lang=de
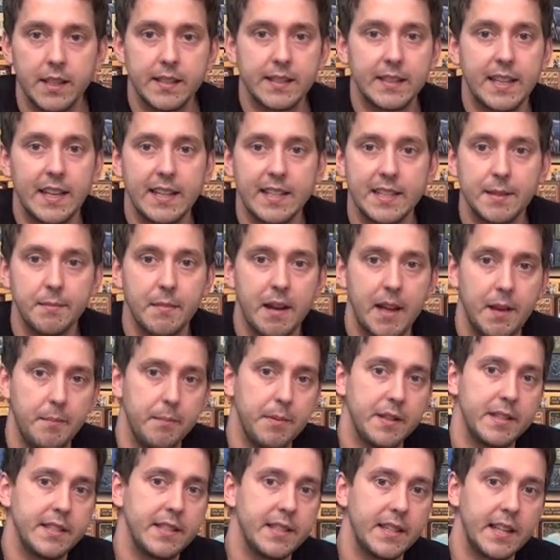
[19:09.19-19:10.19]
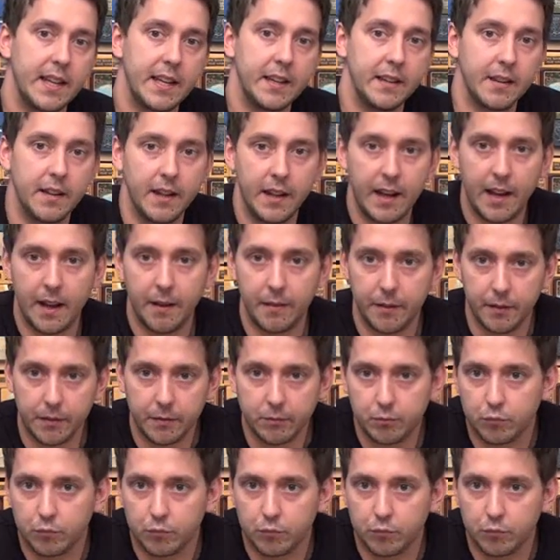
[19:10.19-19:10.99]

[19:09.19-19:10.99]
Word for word: das Ganze mal ein bisschen äh,